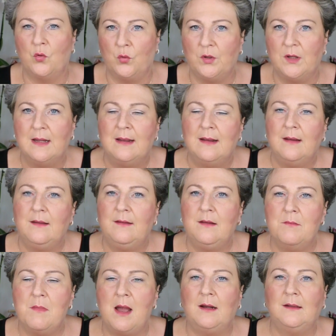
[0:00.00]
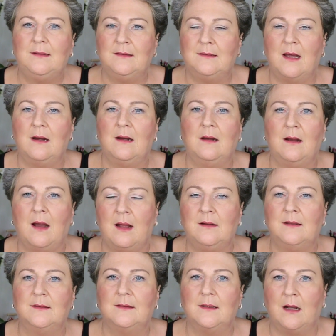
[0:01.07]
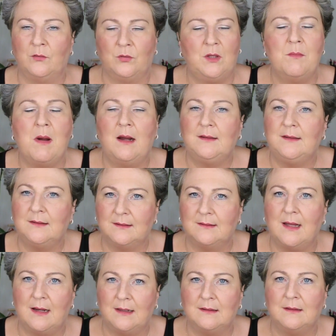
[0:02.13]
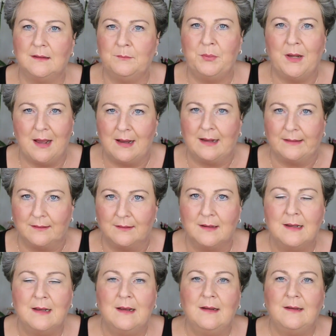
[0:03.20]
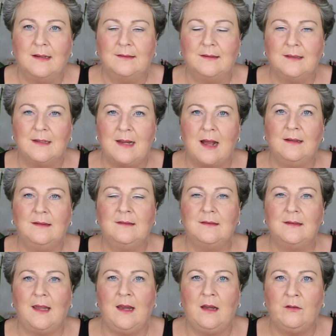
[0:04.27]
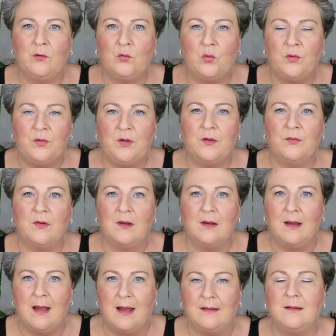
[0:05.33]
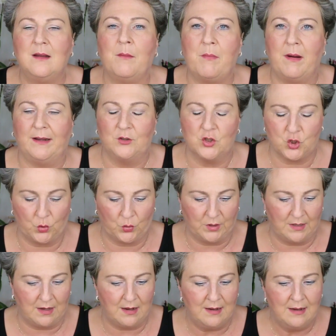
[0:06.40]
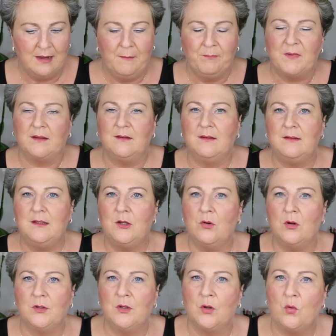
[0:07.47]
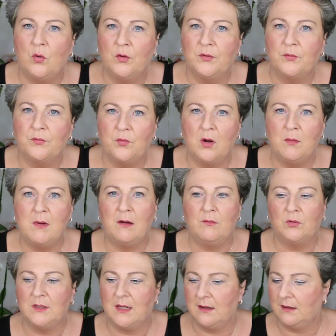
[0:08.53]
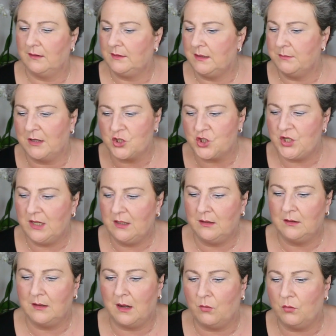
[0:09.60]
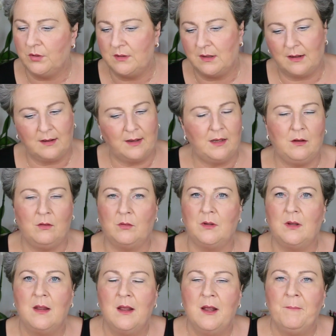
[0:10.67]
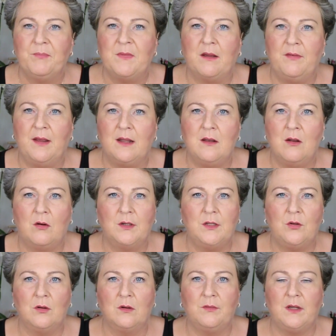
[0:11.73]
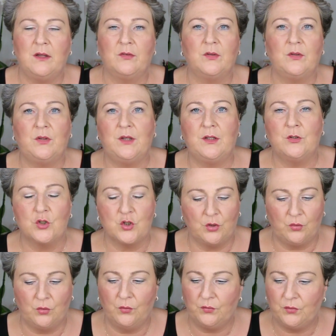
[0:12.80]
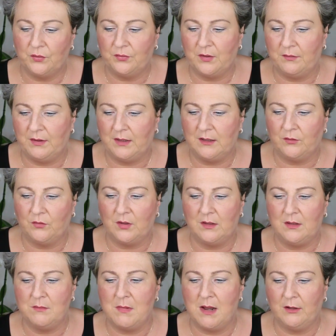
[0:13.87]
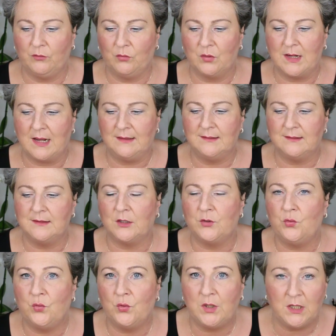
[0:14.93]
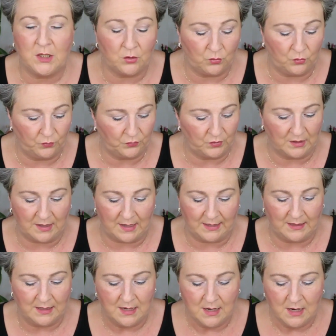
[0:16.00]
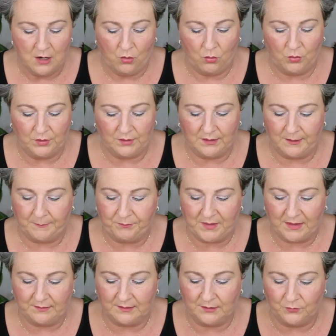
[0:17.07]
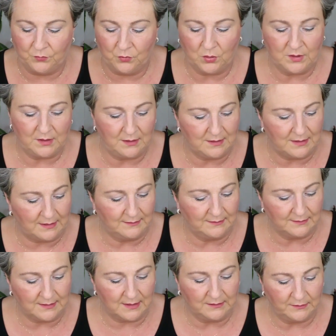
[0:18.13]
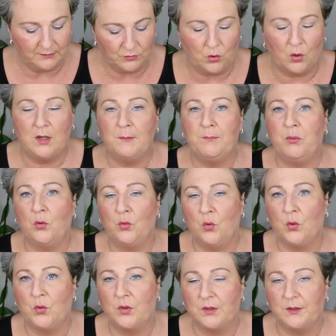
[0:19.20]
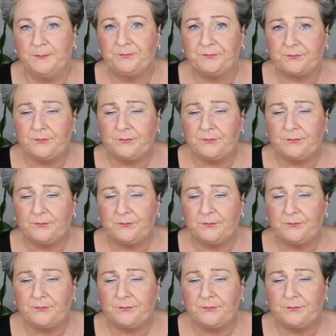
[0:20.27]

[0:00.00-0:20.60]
Grund. Sie macht die Sache alles, also die macht diese Sachen per Hand. Das sind ganz exklusive Handarbeitsstücke, ja. Das ist nicht irgendeine große Firma, wo da die Maschinen da runterrennen und da werden auch nicht irgendwelche synthetischen Düfte verwendet, sondern die macht so ganz natürliche Düfte rein. Und ähm, es sind wirklich ganz, ganz tolle Produkte.